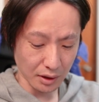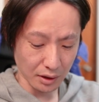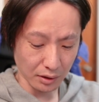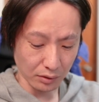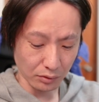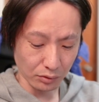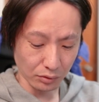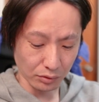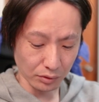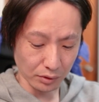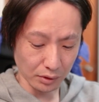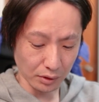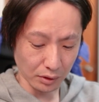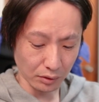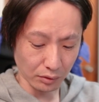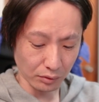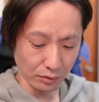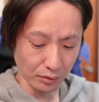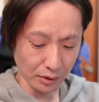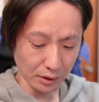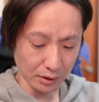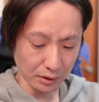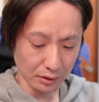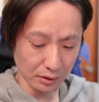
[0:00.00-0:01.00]
絵コンテ
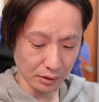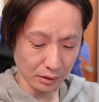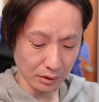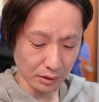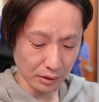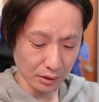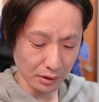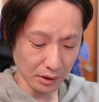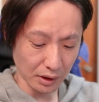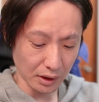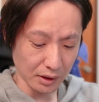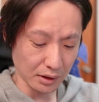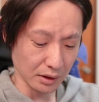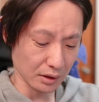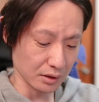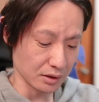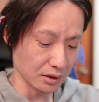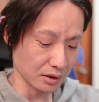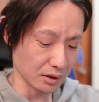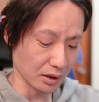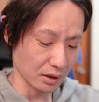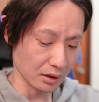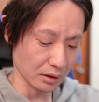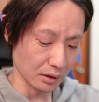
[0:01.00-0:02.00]
を割って書いた
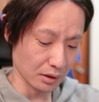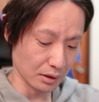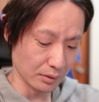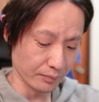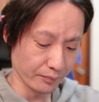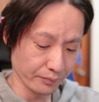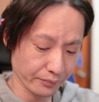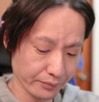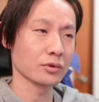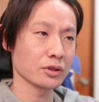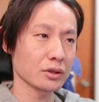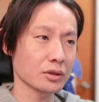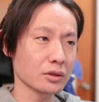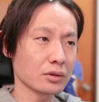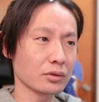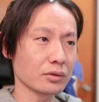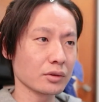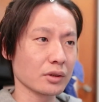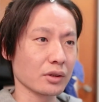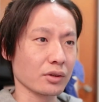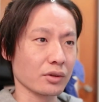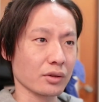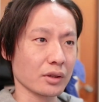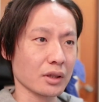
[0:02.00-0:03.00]
時点でもち
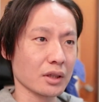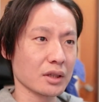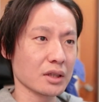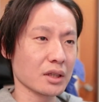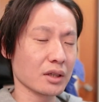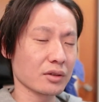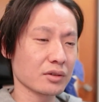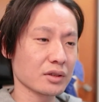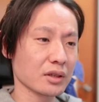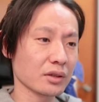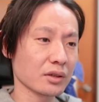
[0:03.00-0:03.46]
ろんですね、役